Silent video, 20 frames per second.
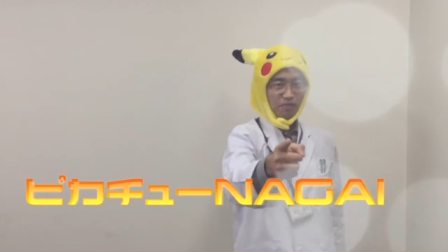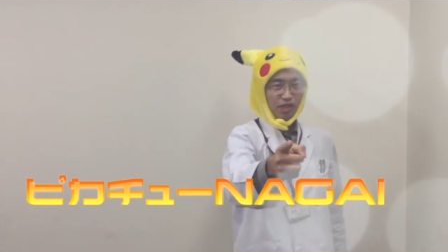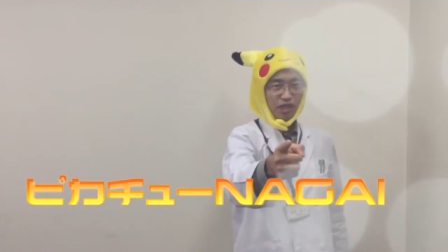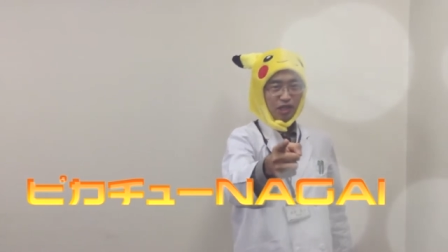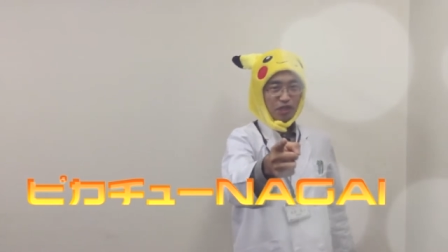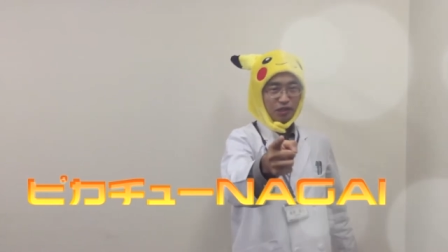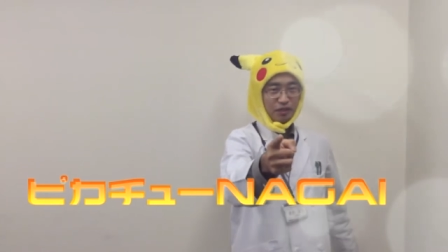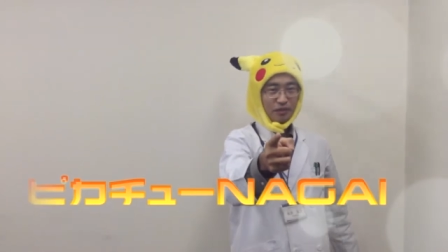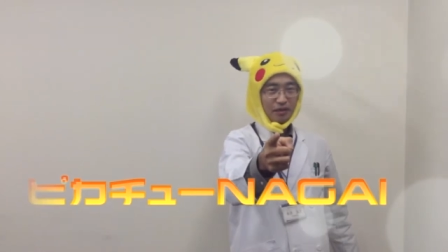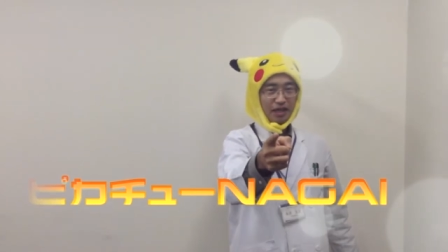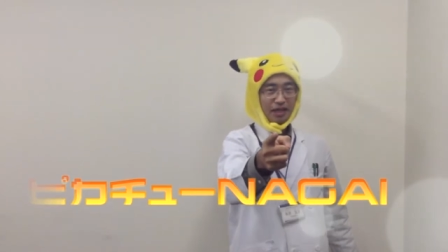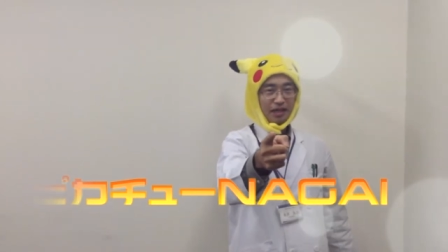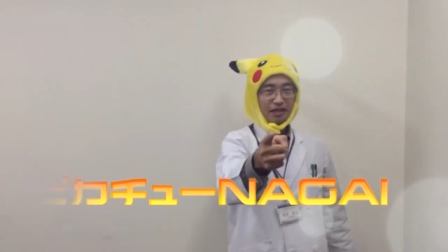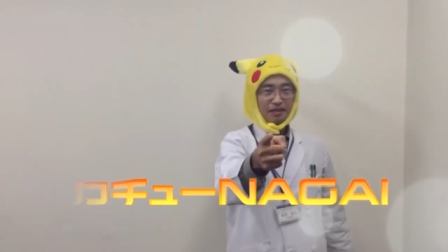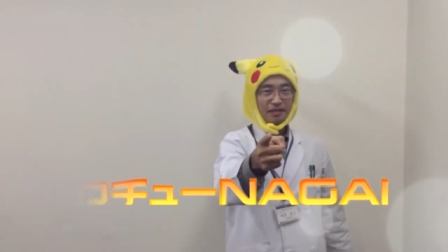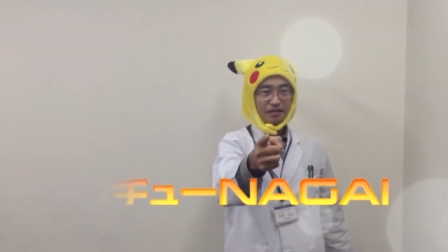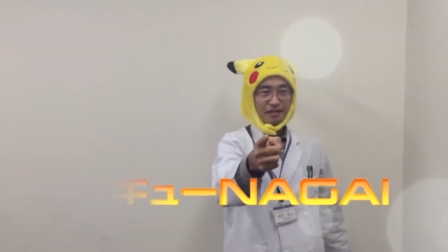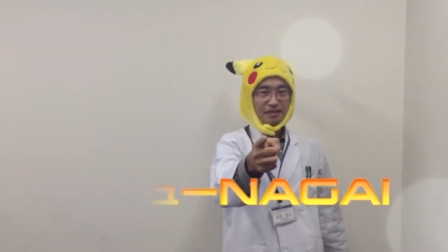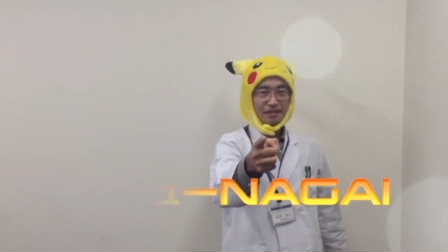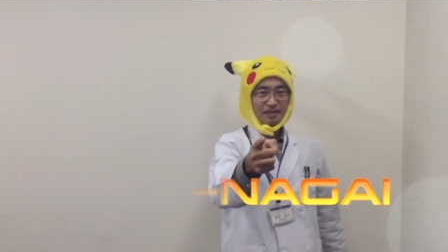ピカチュウ長
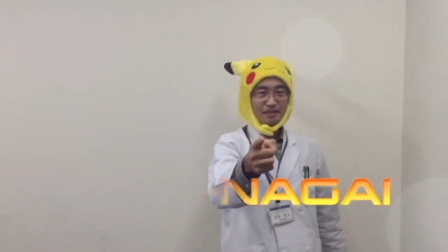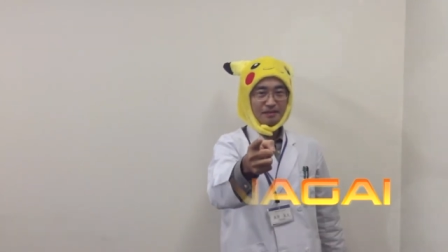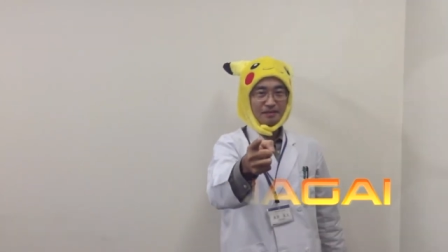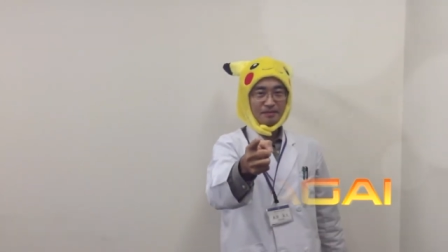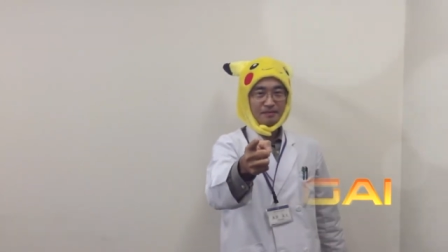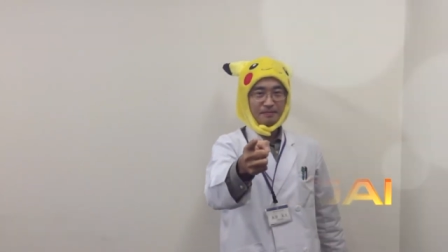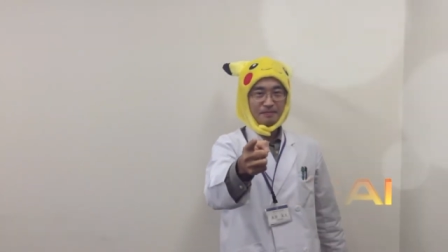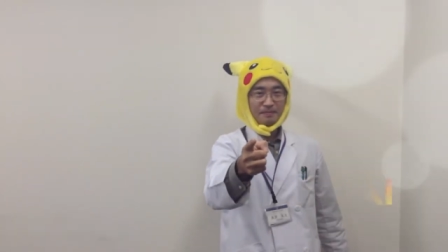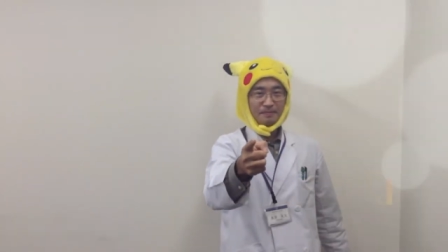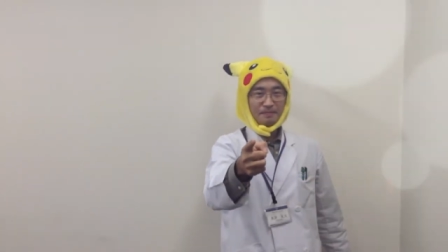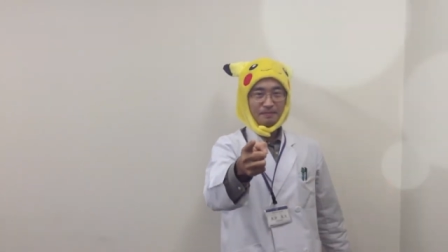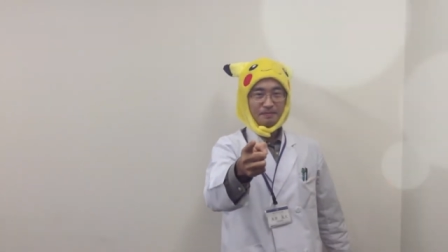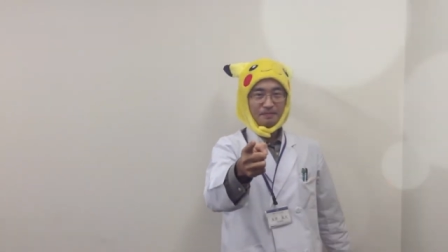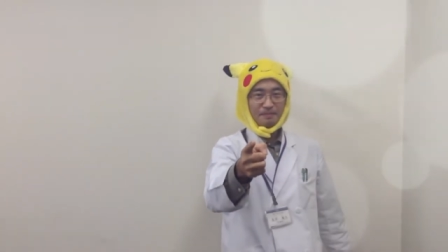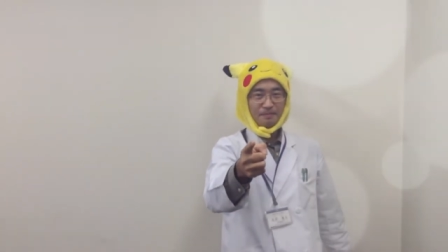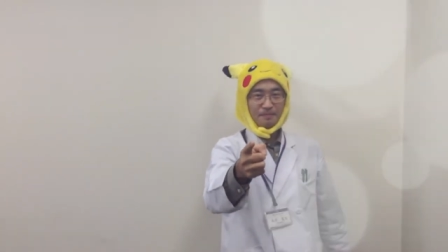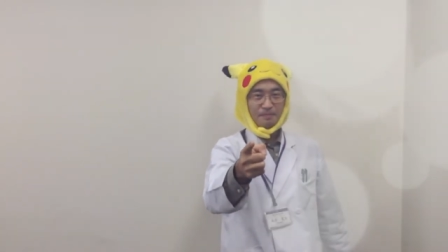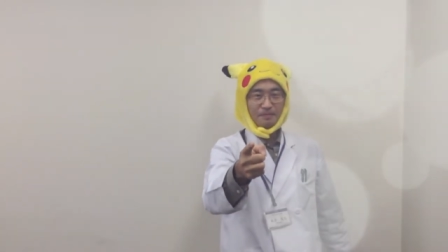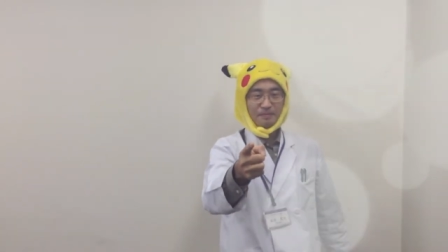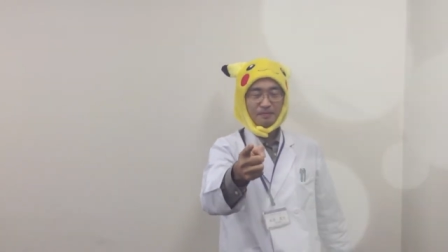いです
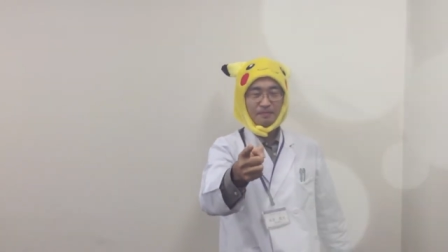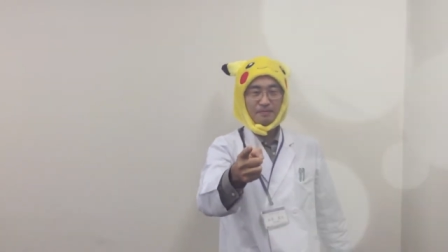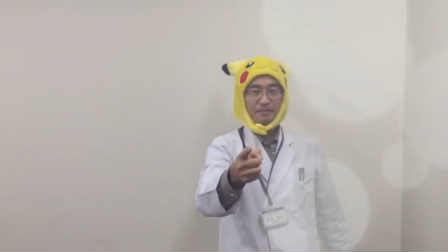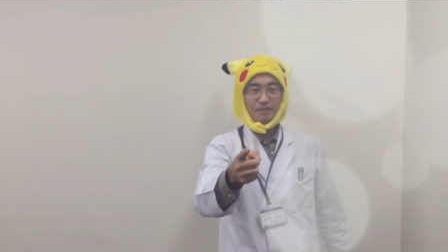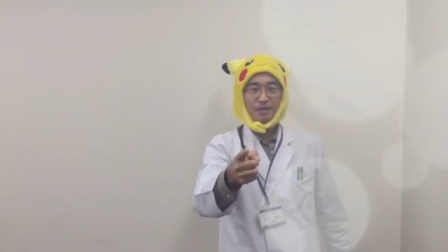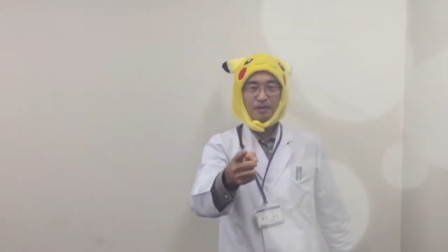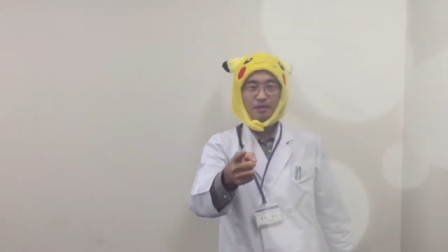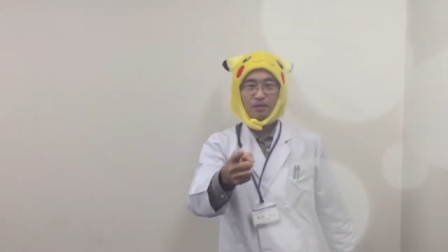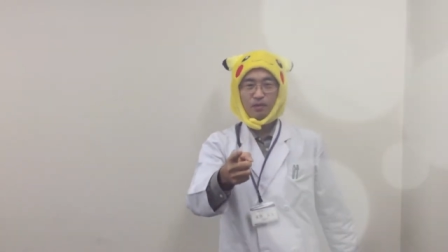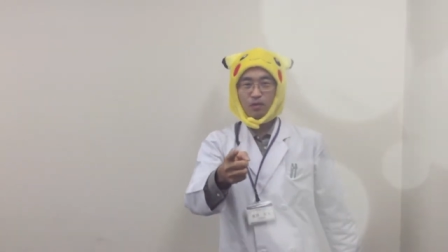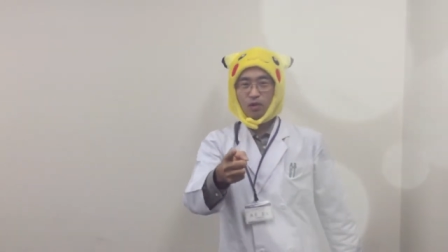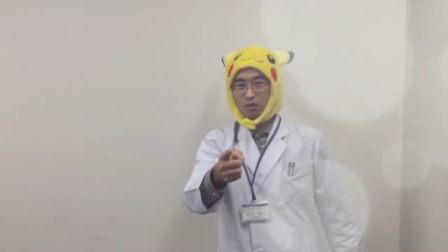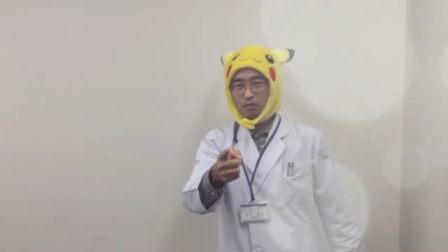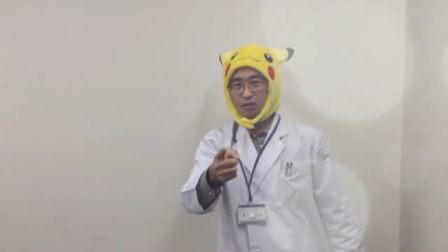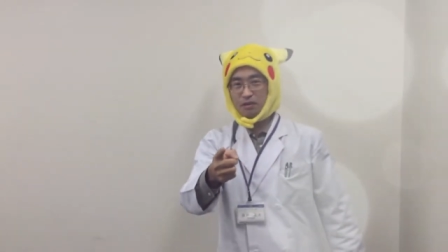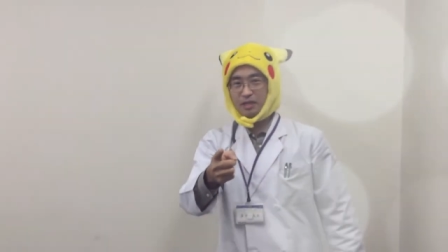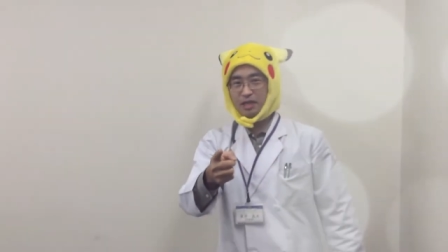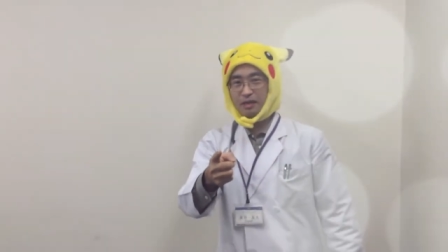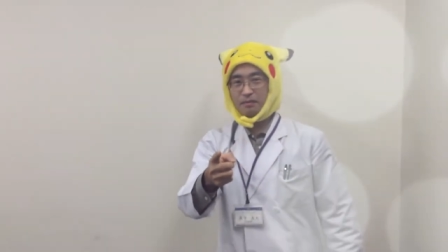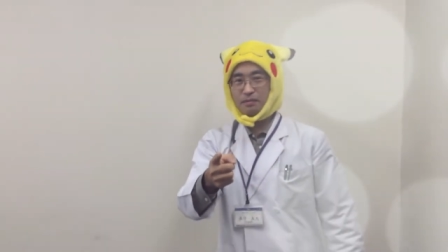古
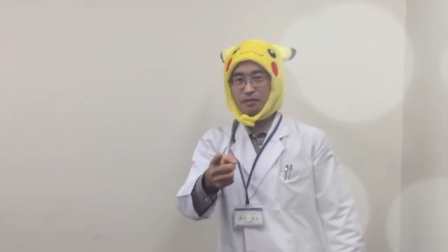文漢